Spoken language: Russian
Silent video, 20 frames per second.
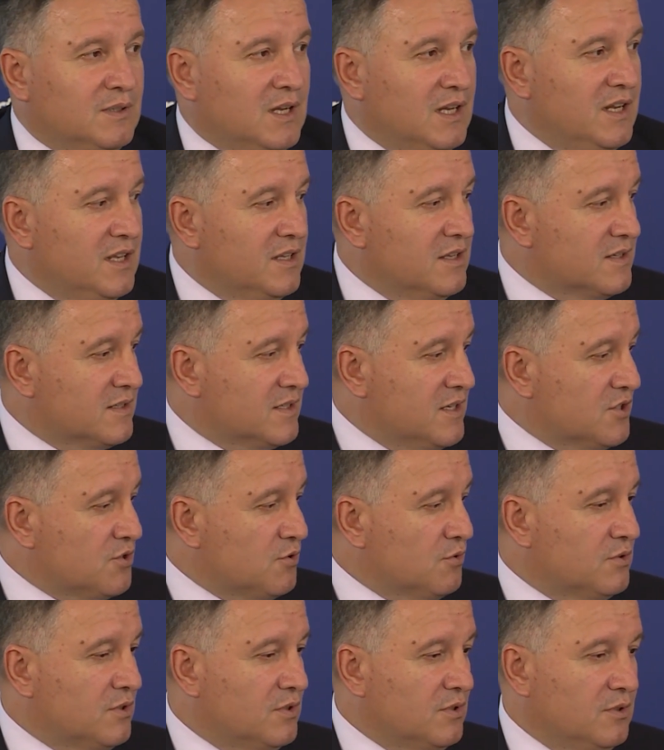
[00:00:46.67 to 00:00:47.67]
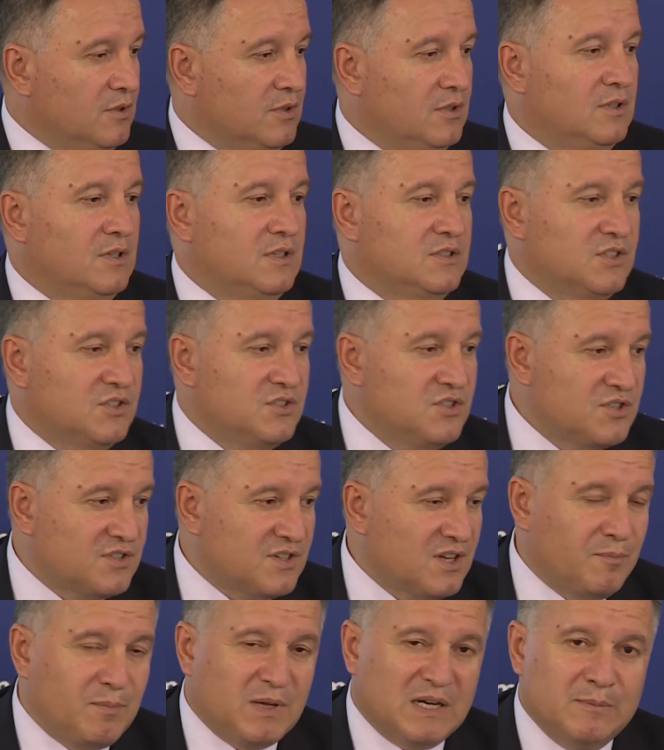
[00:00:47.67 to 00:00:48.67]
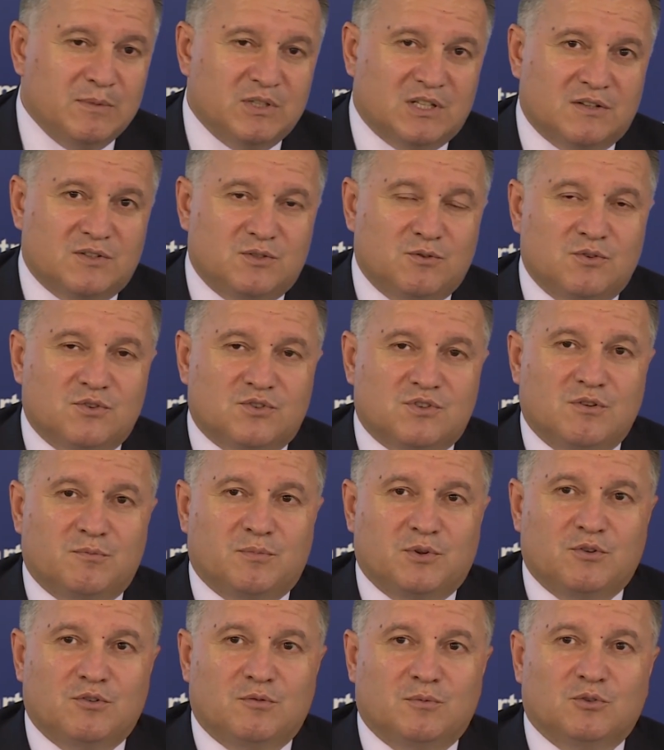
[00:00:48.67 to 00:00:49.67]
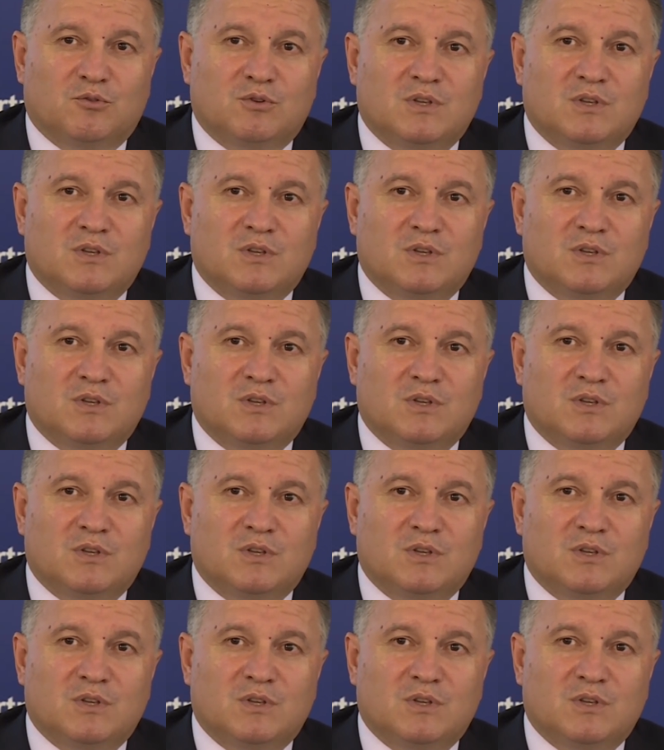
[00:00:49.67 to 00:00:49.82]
коллеги скажут э, о технических параметрах сегодняшнего приема,